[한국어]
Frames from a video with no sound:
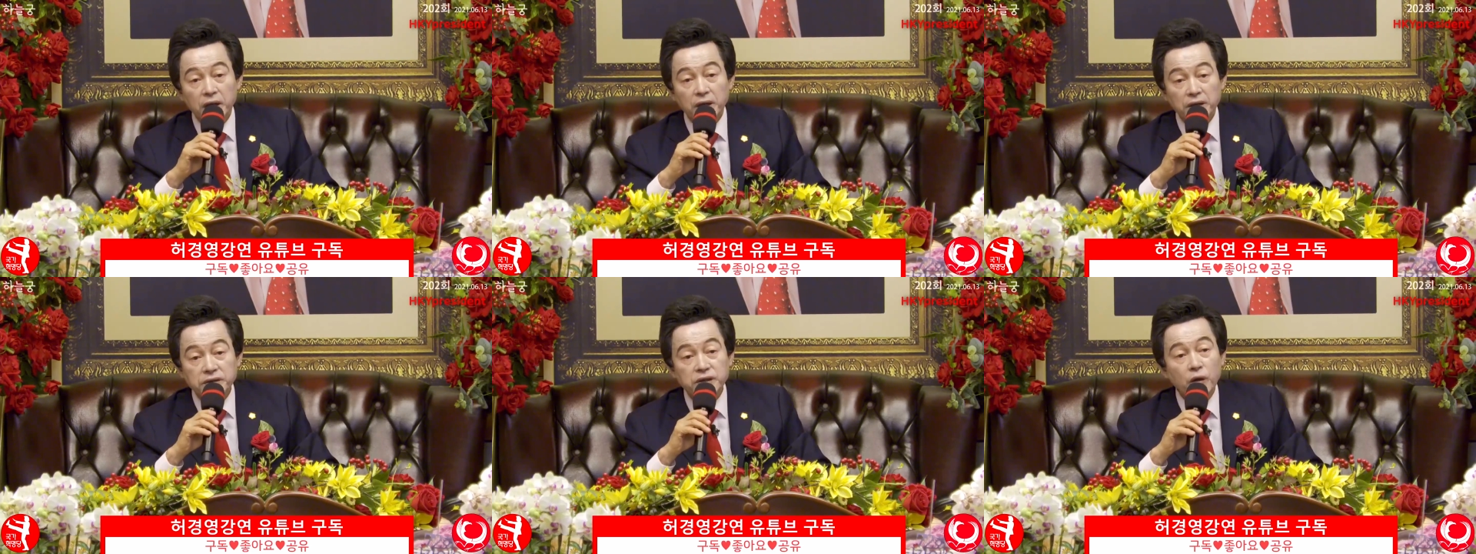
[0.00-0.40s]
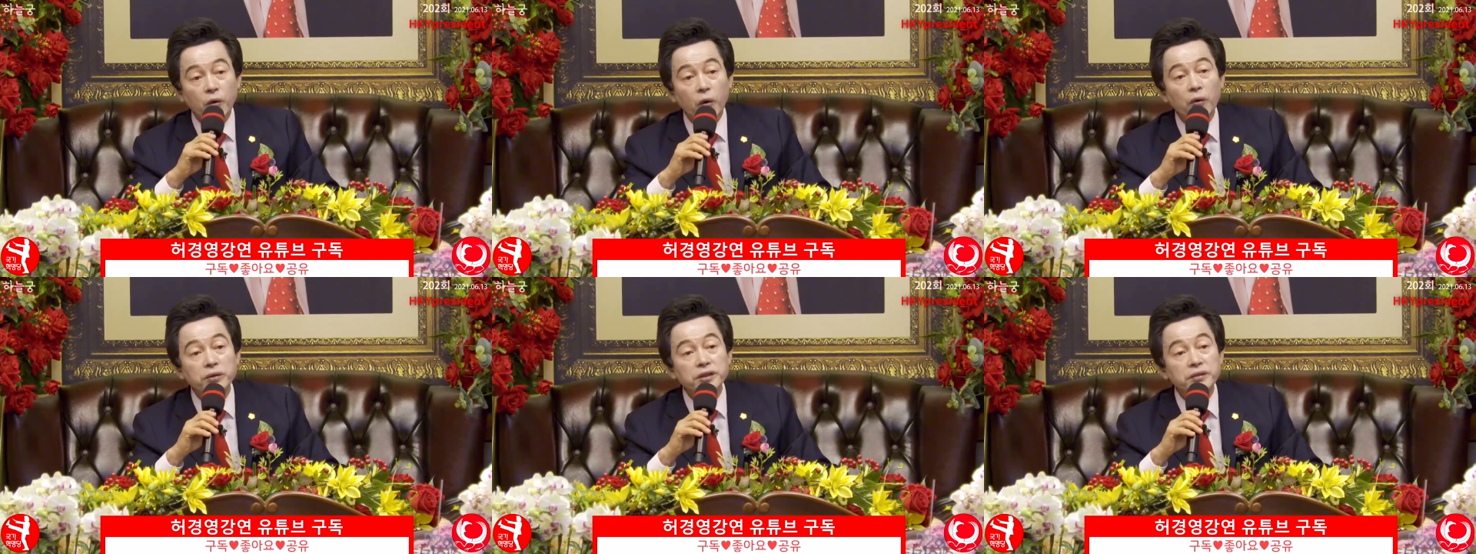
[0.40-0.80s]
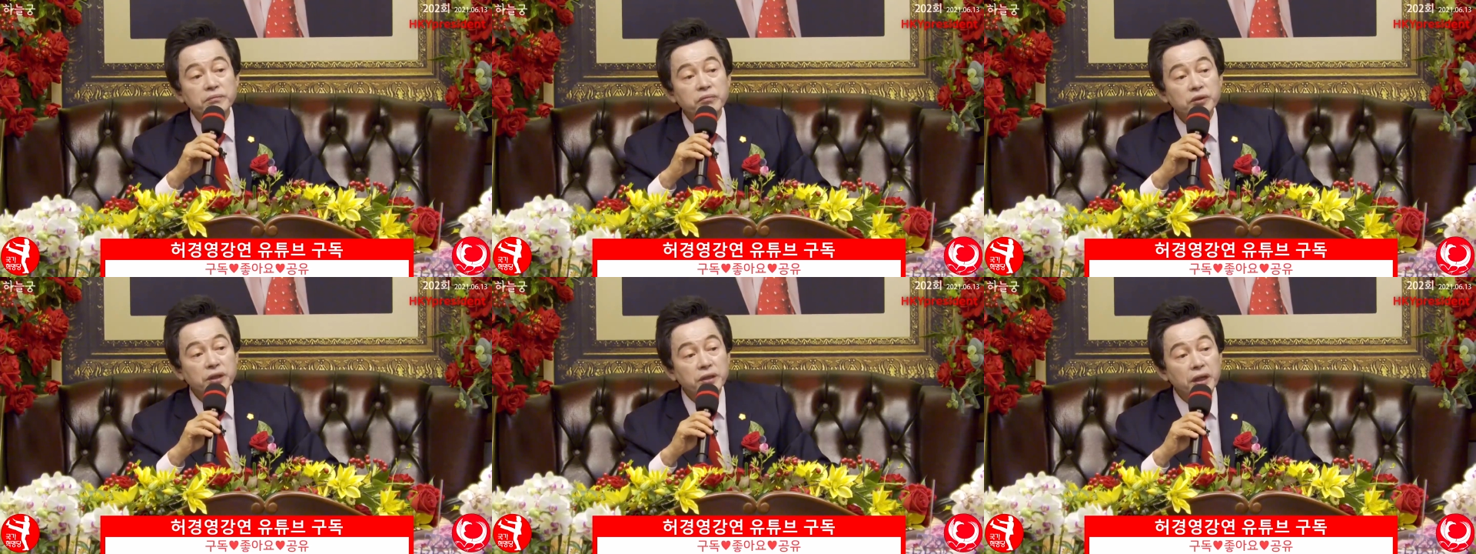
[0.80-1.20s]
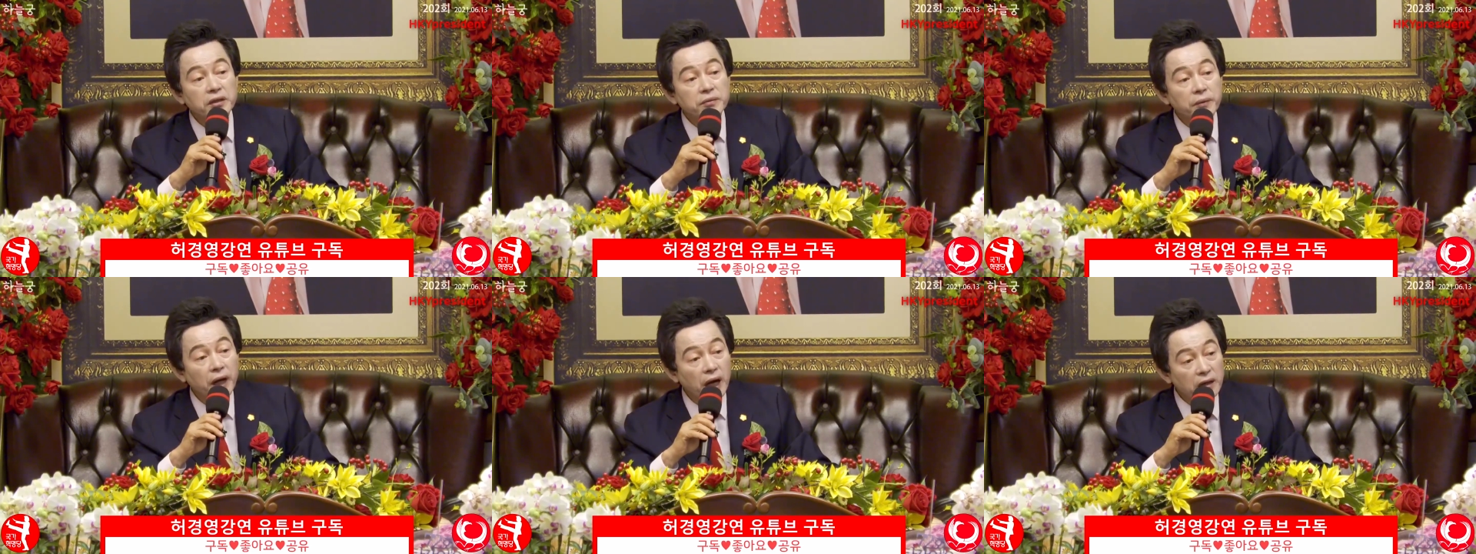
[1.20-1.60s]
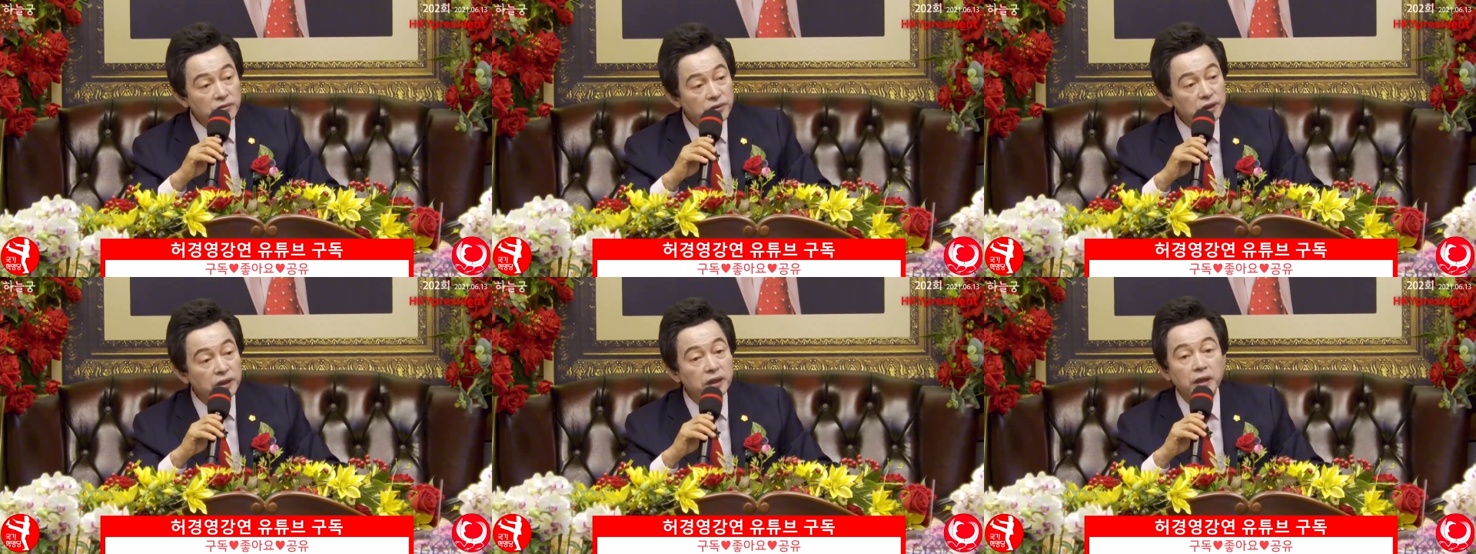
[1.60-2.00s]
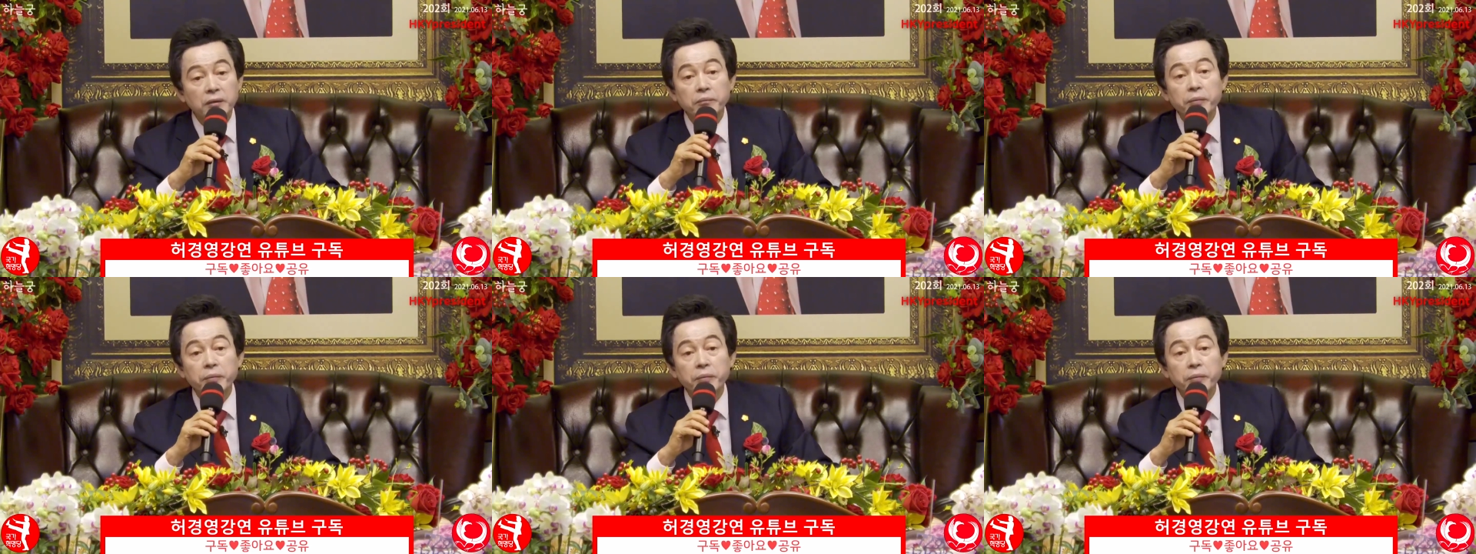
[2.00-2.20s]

그래서 공연불이 될 확률이